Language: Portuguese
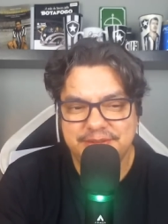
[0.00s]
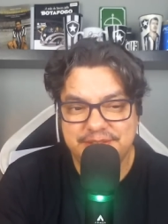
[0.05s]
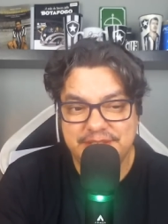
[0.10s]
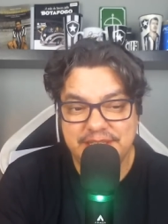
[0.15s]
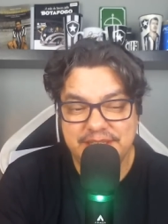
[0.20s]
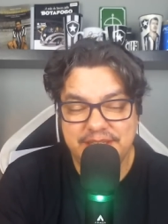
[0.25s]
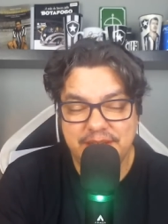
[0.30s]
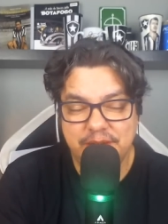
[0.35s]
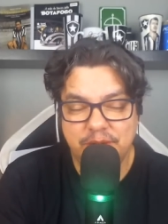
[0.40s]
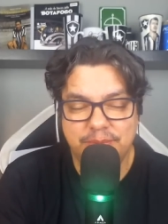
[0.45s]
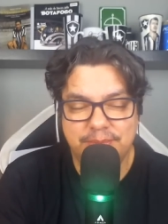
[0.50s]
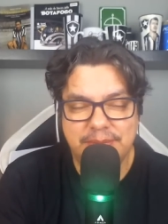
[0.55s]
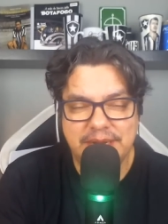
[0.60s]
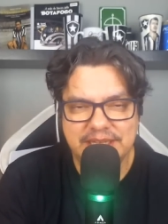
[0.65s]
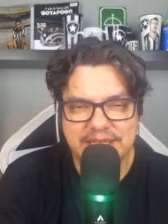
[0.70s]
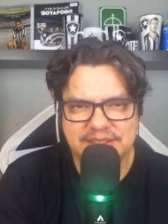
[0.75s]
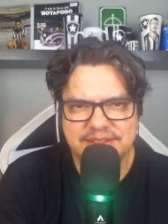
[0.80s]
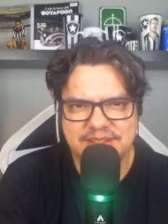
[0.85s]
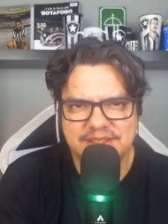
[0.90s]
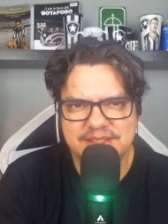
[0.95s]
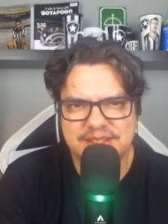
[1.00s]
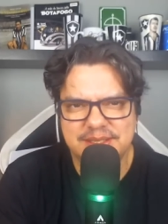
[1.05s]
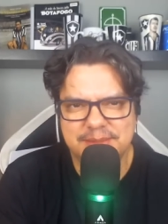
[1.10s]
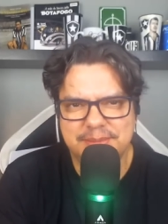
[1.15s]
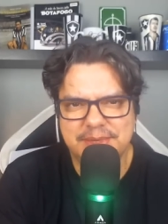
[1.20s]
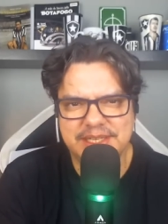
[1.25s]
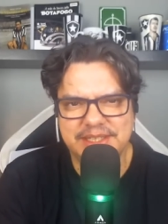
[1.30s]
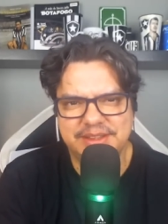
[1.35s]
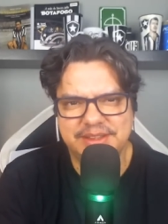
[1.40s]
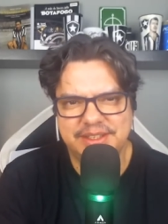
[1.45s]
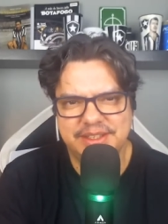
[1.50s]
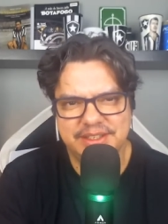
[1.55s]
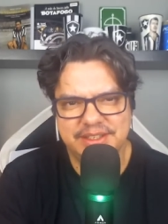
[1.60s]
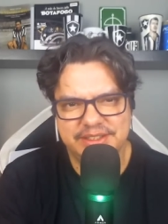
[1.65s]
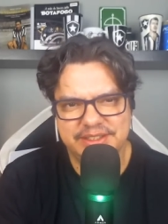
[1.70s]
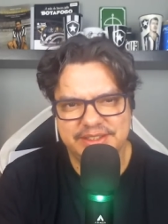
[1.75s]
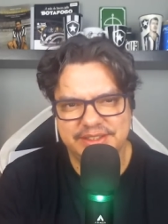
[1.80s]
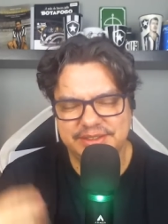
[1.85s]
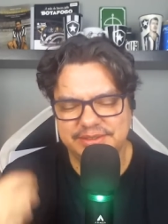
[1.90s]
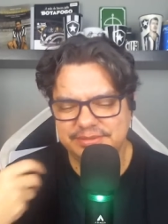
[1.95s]
Fiquei derrubado essa semana
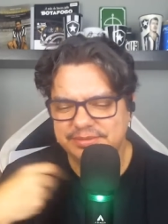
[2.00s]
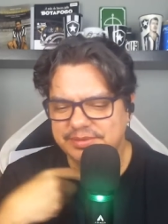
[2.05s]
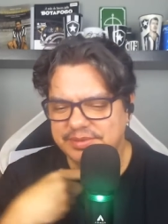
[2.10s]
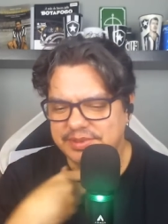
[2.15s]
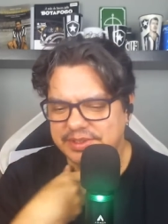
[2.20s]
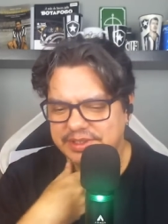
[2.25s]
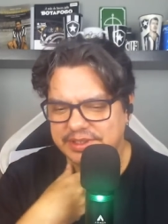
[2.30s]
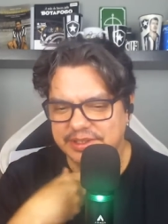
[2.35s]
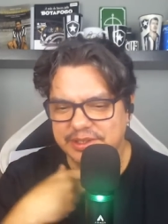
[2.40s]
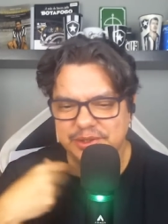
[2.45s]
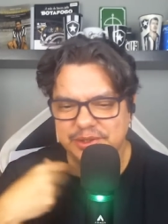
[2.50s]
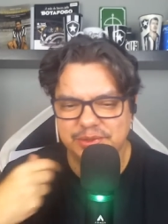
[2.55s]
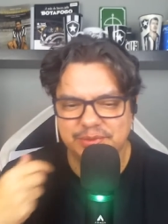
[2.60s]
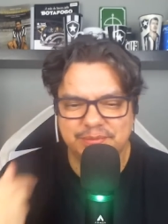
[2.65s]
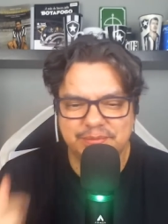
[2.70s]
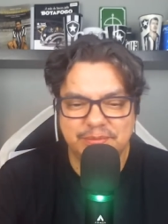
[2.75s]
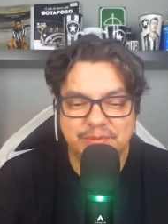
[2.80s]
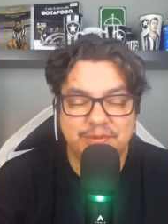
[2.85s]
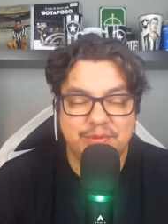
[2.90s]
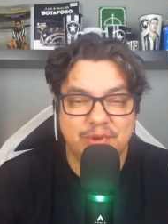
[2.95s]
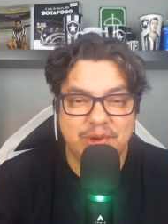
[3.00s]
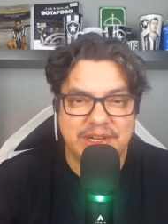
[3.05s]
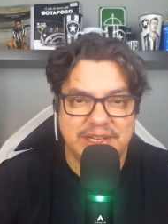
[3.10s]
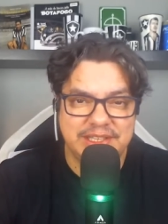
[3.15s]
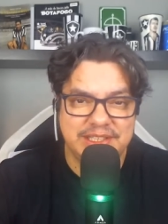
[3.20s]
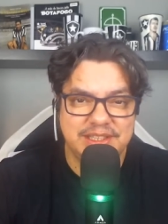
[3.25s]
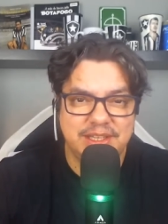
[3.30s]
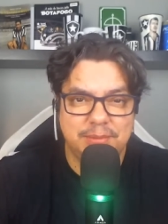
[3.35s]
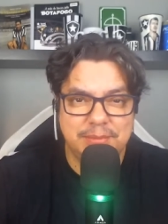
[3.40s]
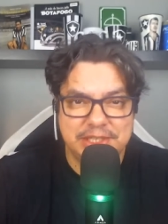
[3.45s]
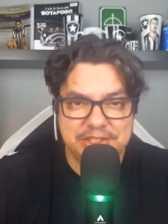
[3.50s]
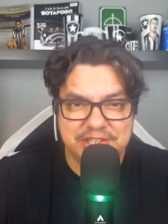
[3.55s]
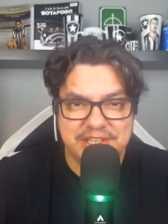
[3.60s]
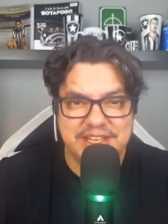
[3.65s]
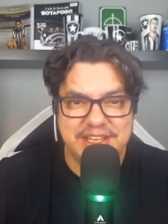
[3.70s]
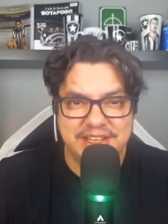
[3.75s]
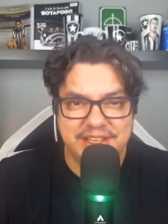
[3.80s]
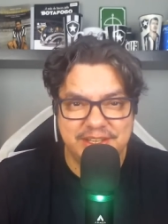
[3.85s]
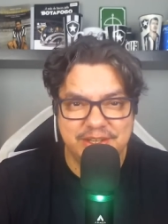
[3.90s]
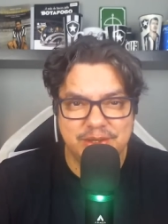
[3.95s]
inteira e, e vou aqui dar uma de
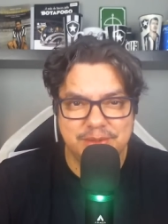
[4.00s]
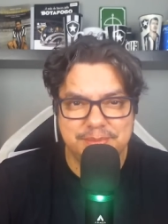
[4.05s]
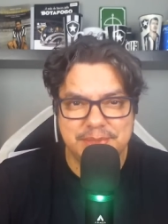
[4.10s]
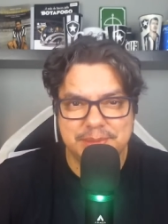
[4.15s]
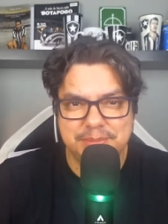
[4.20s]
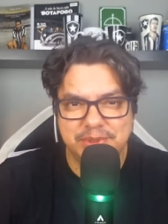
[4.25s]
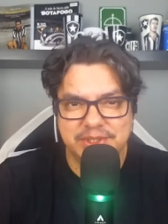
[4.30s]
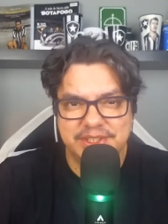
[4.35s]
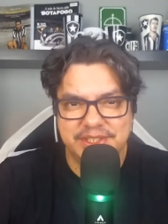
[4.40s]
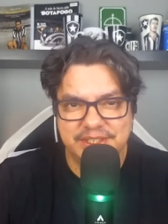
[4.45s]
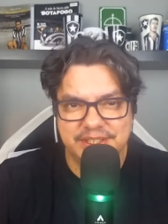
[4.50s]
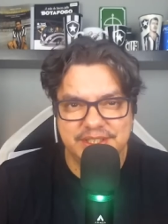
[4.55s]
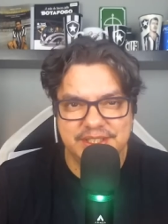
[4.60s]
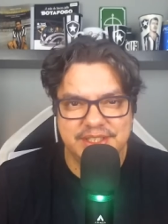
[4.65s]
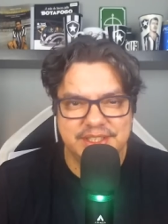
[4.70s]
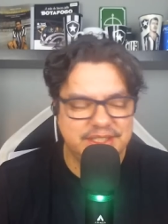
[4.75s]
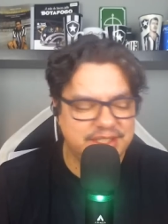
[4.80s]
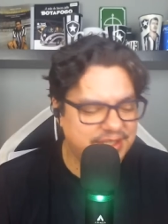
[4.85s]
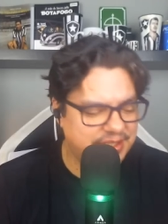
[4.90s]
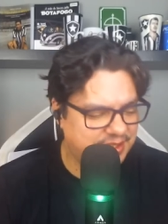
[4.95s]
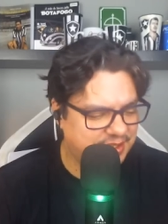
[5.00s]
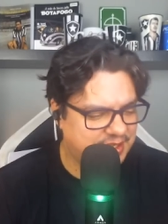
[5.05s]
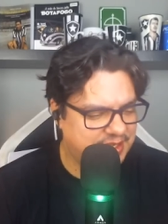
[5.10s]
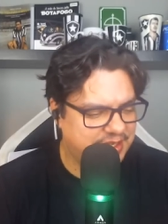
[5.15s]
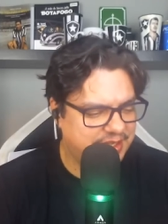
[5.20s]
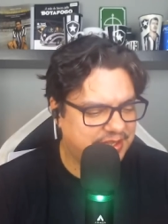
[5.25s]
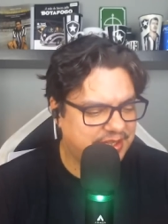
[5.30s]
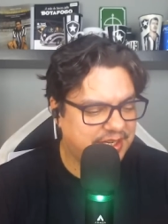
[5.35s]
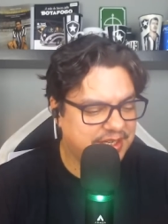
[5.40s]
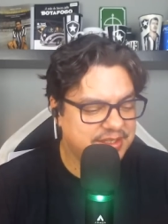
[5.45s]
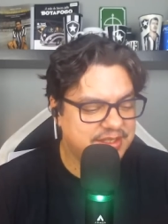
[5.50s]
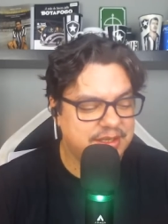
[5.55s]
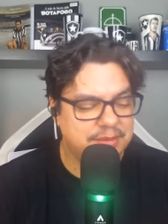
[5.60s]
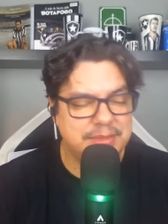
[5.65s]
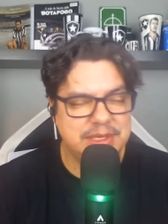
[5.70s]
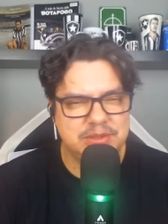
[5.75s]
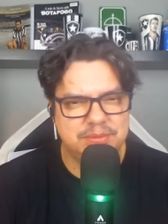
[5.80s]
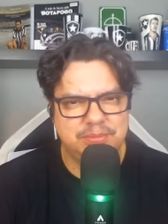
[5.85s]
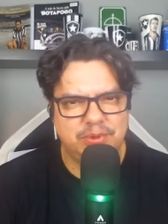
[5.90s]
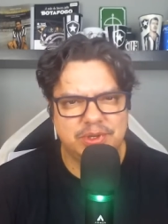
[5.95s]
guerreiro para poder é, trazer
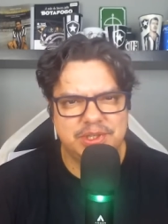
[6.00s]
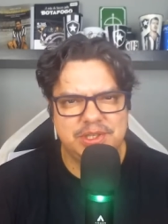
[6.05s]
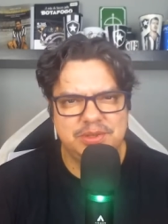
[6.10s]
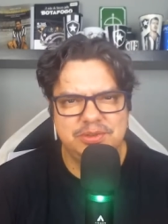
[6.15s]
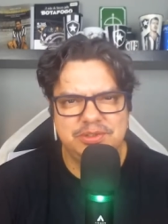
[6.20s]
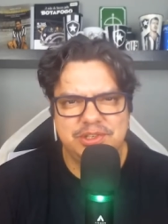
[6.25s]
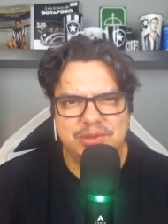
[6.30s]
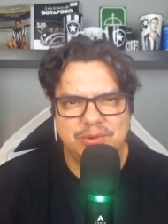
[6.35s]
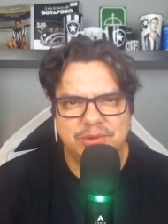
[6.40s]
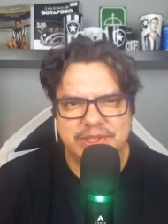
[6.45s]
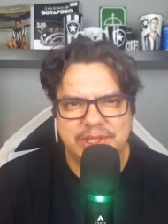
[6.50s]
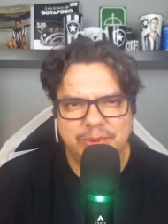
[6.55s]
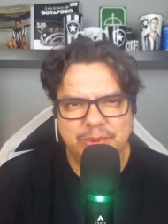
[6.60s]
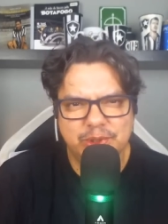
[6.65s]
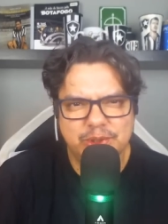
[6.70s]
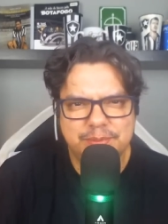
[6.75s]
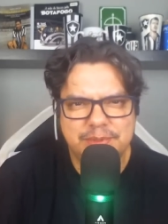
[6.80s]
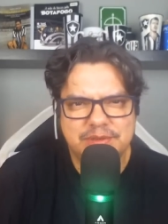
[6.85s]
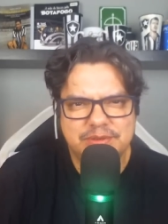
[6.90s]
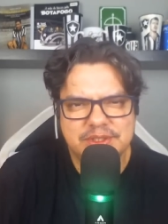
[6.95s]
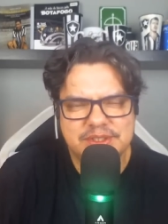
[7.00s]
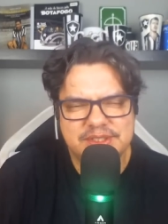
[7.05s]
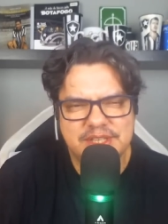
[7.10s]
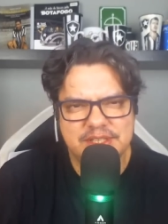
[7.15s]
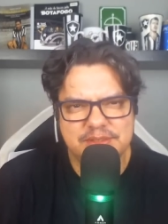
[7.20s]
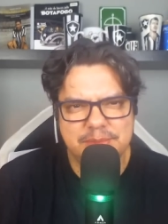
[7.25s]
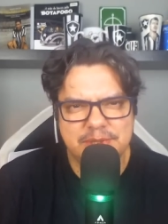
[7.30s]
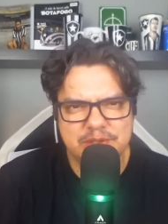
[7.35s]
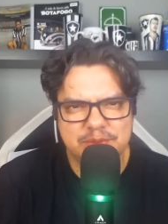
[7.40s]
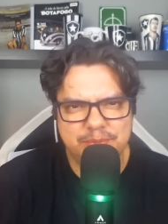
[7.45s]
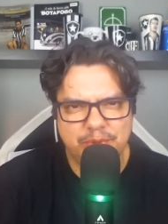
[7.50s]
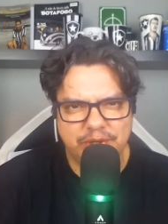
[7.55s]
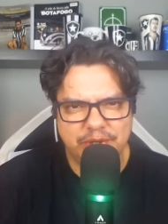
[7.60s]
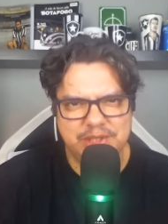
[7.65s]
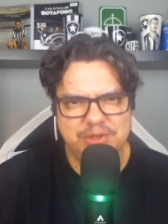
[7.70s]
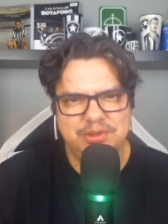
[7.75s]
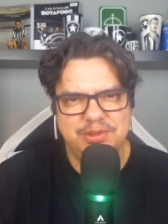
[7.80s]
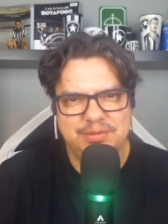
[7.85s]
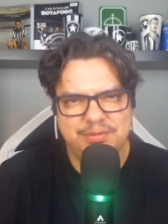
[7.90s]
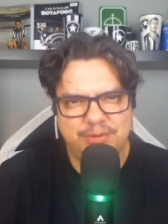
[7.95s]
mais um pouquinho de conteúdo para vocês, mais um
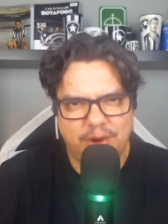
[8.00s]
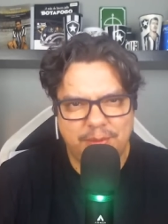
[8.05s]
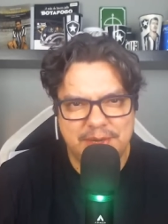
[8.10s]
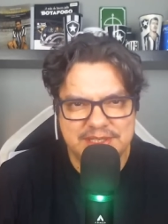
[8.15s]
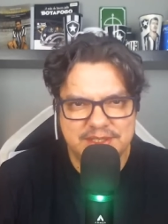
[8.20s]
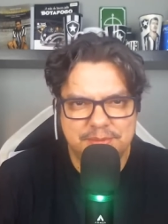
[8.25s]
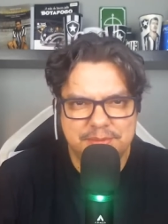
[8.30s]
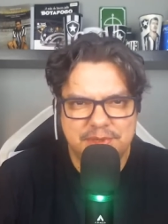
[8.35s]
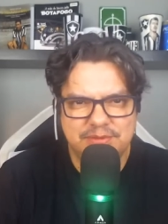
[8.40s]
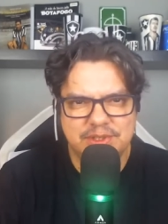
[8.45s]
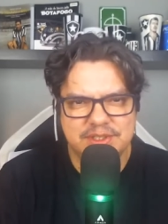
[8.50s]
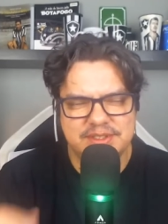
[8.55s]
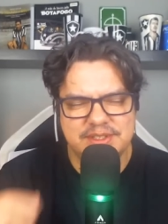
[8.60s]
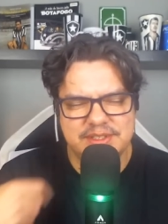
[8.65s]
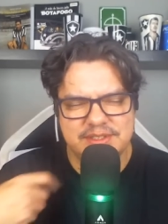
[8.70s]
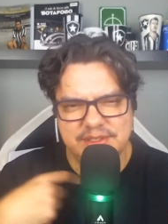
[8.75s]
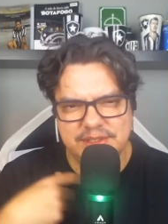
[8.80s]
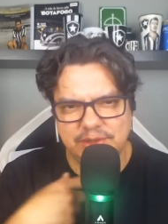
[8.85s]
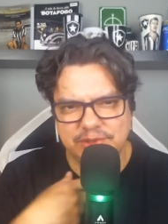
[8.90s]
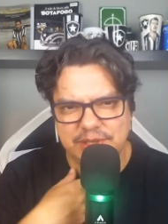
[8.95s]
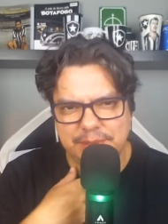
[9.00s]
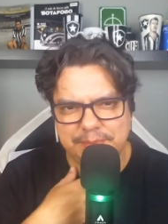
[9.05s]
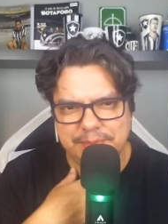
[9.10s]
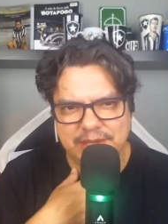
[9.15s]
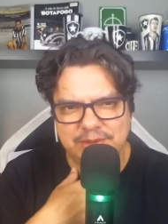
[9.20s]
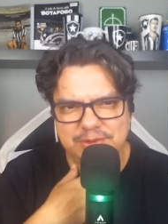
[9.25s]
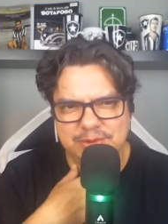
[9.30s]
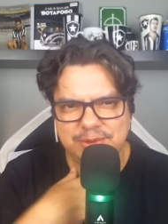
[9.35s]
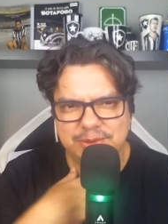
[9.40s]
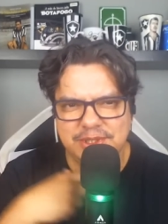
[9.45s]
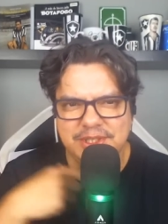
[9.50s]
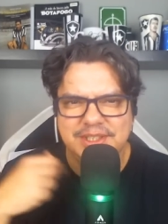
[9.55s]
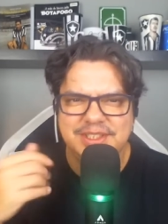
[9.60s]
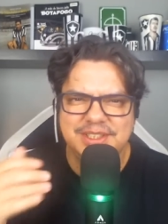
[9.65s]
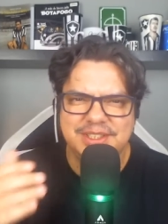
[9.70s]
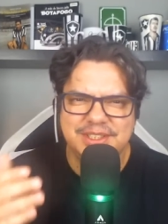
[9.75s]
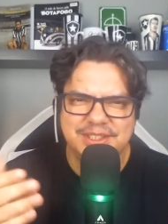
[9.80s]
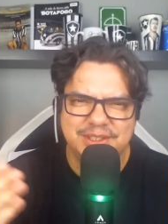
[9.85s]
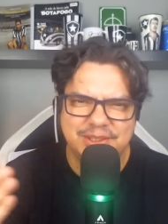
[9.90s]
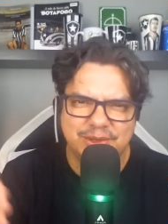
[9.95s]
pouquinho de informação para vocês. Então já peço
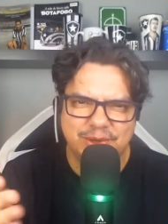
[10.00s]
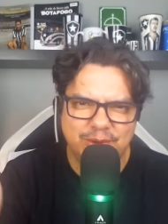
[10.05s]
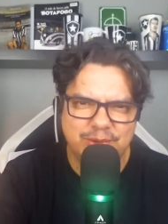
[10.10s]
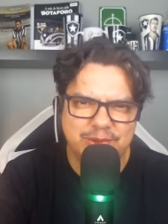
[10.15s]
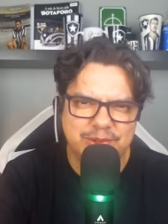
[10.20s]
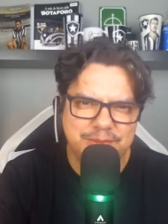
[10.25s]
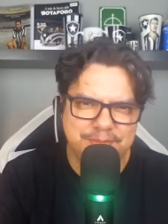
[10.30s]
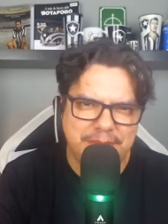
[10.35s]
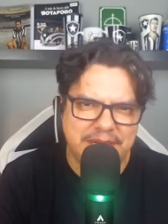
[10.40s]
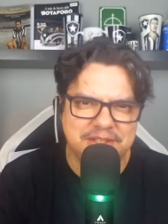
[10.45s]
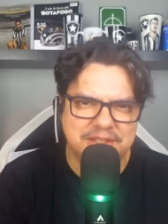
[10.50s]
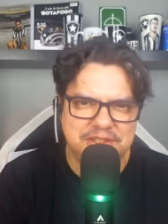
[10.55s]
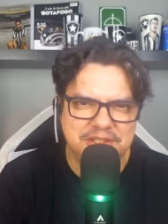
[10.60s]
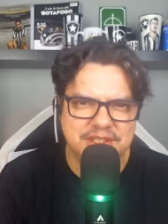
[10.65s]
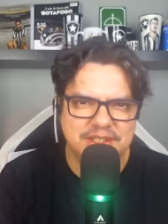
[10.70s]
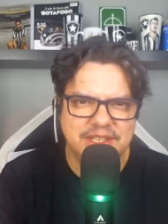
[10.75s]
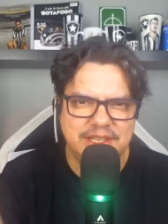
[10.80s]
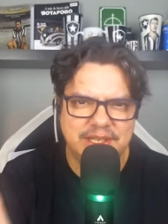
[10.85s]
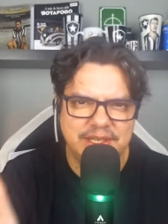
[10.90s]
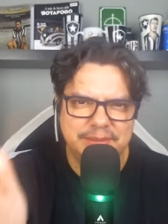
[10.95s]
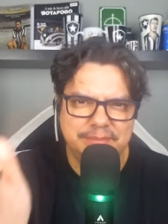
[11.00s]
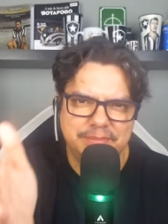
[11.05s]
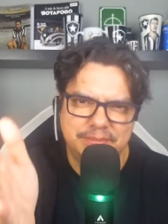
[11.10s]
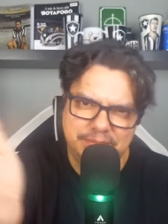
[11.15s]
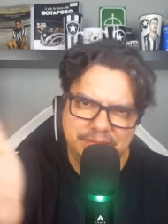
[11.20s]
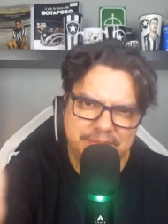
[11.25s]
logo de partida, né?